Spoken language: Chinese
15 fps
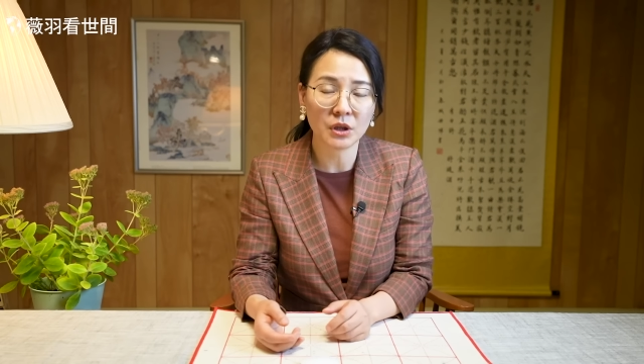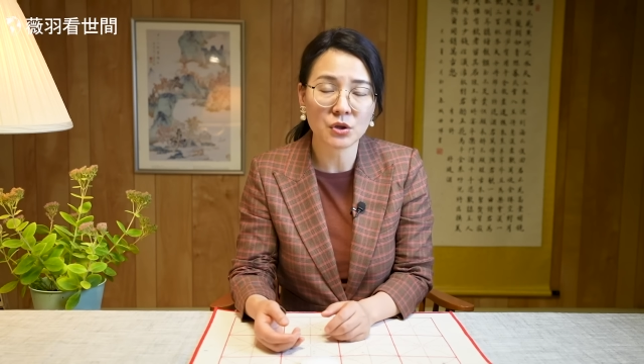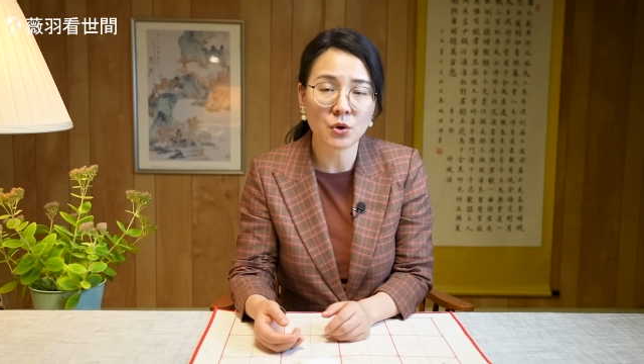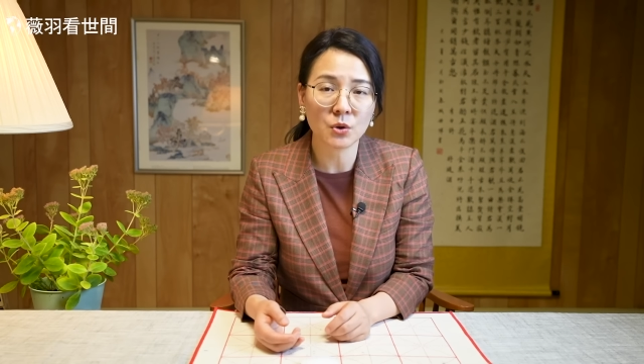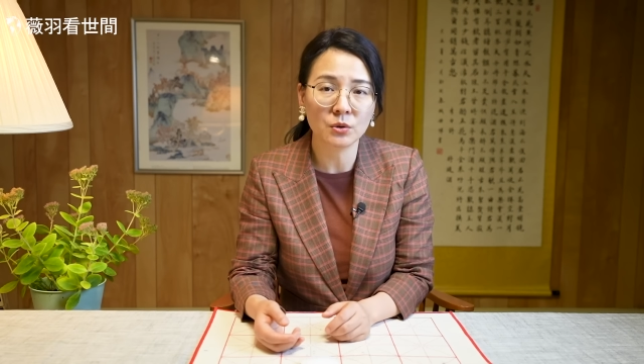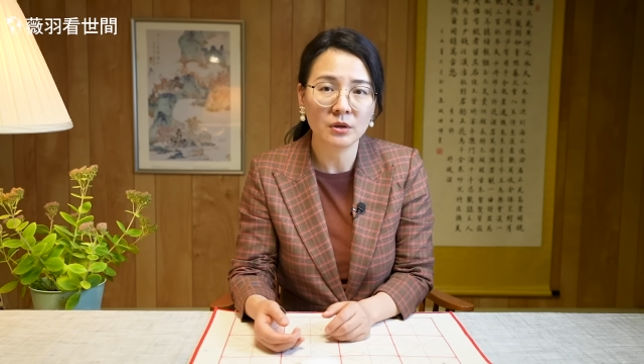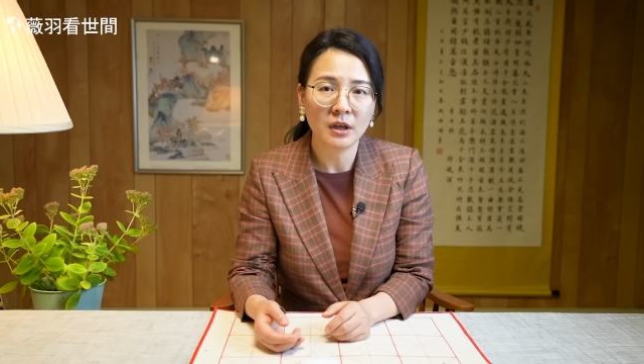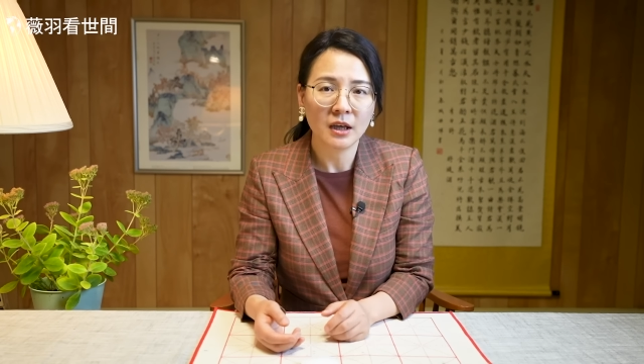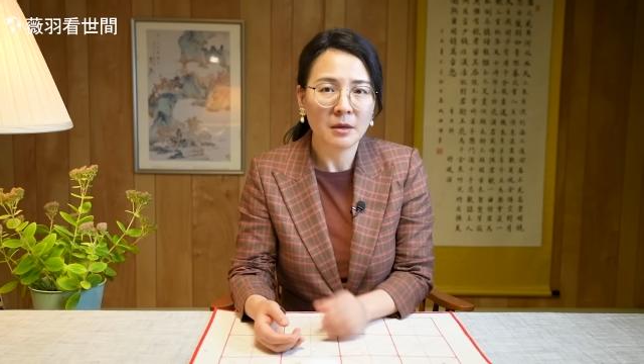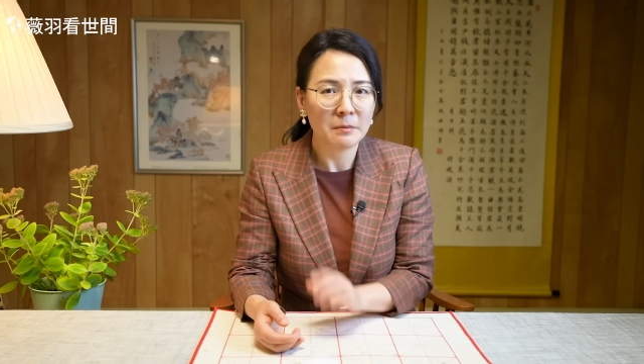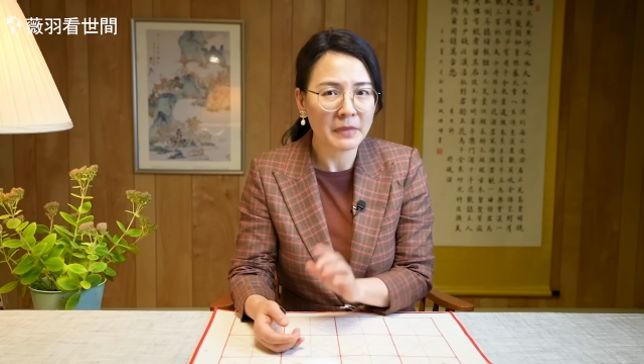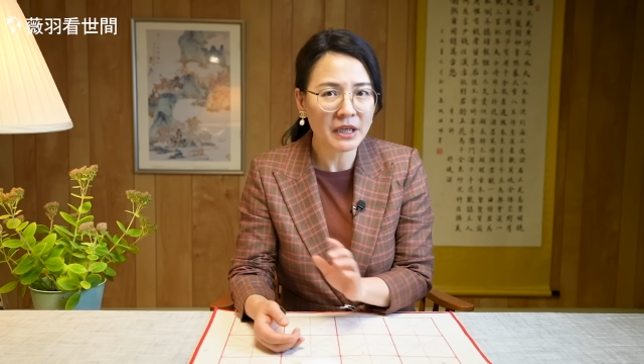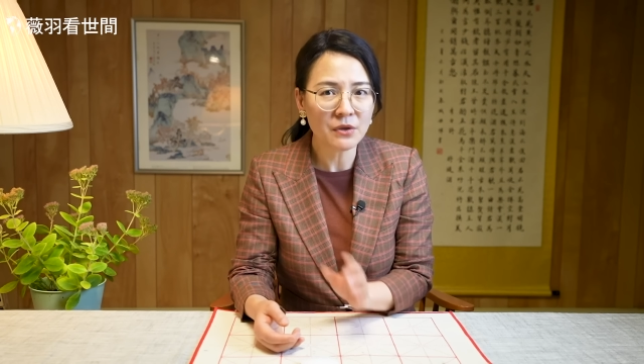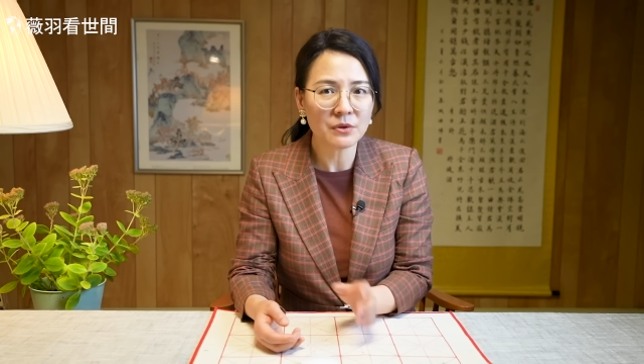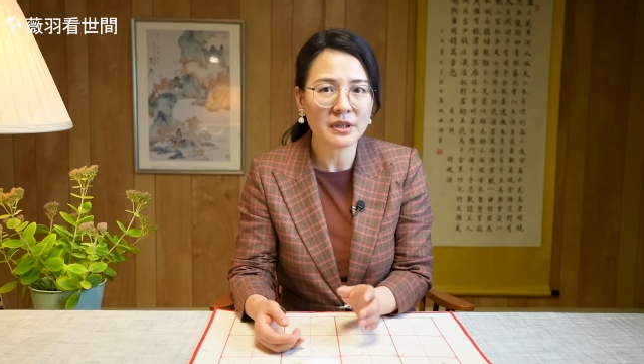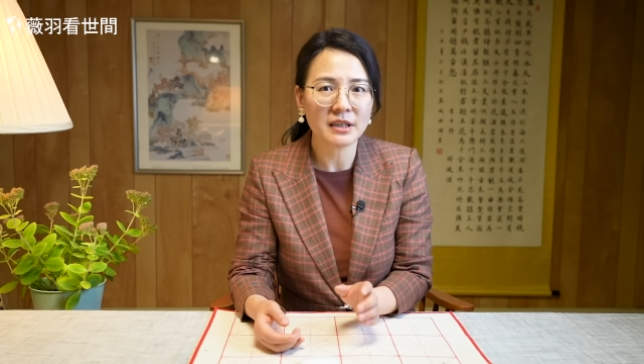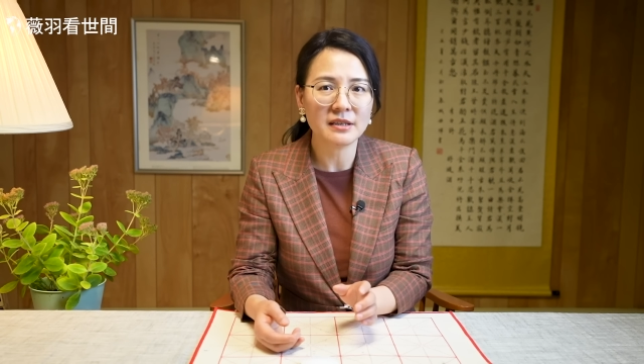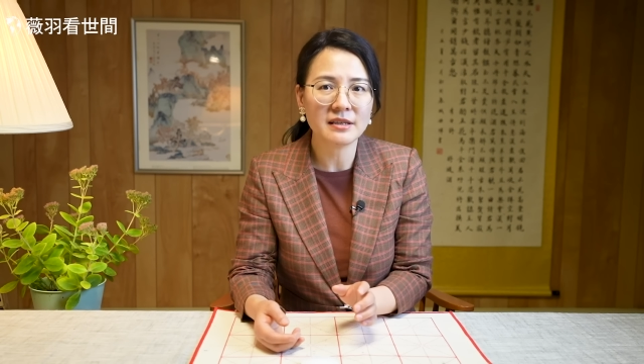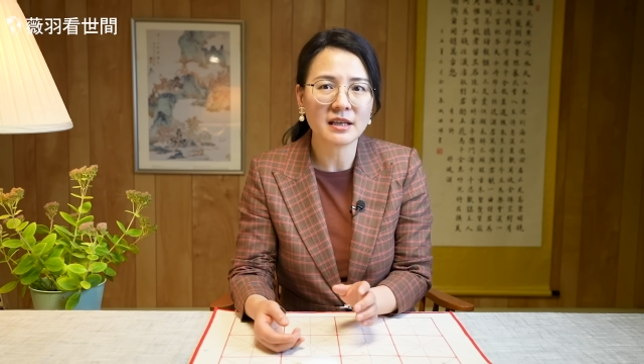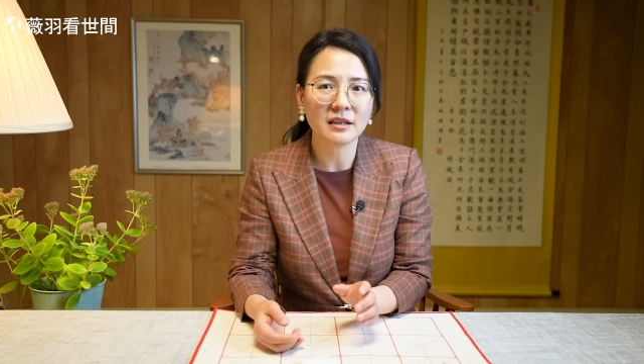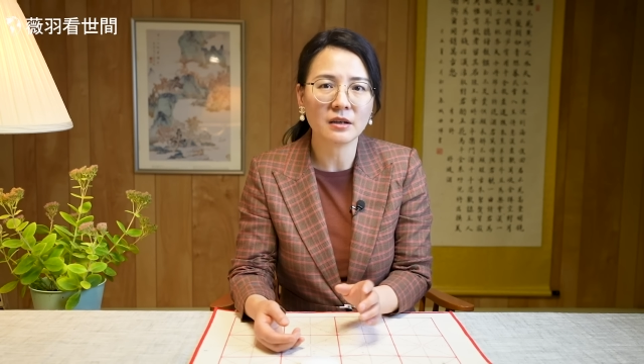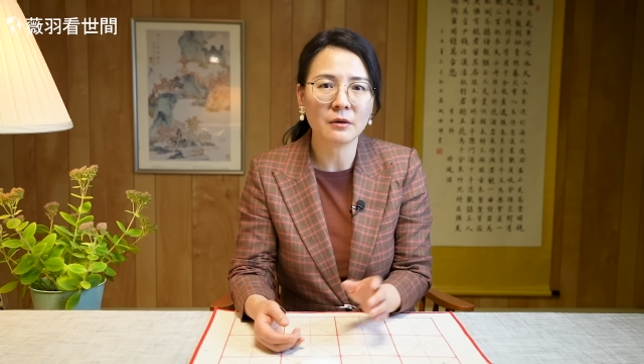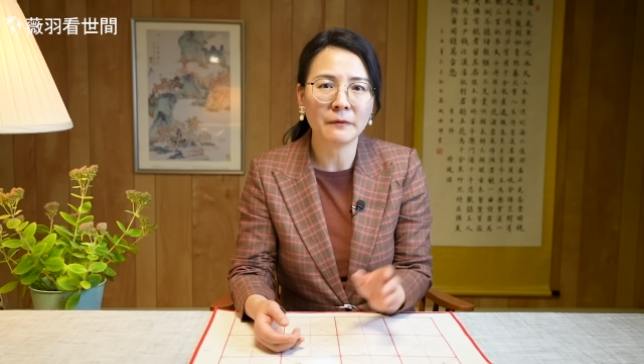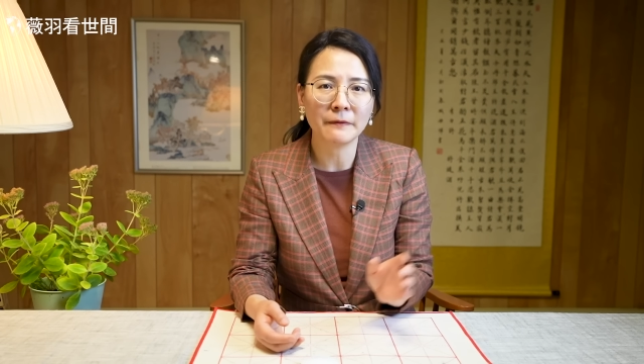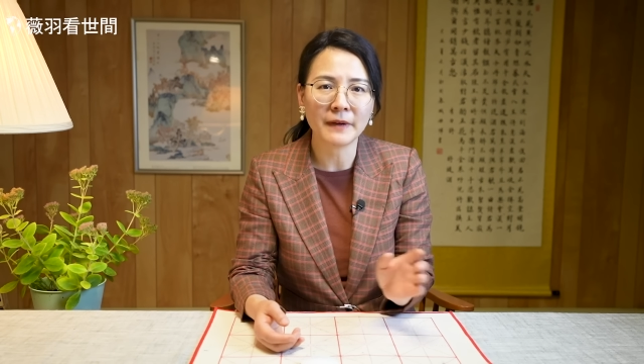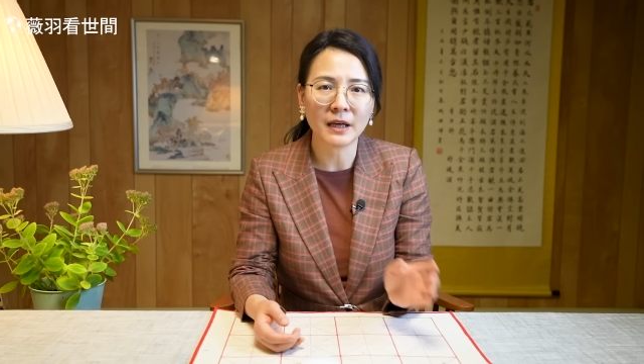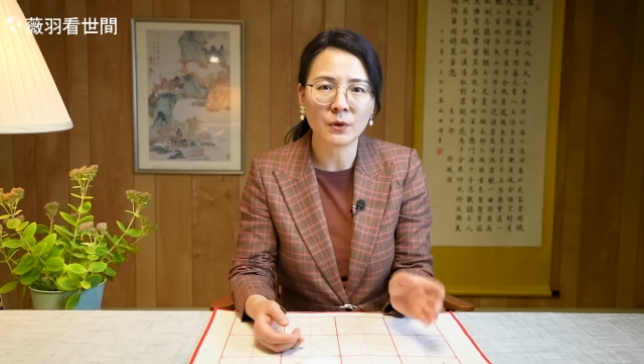冲，没有人想要返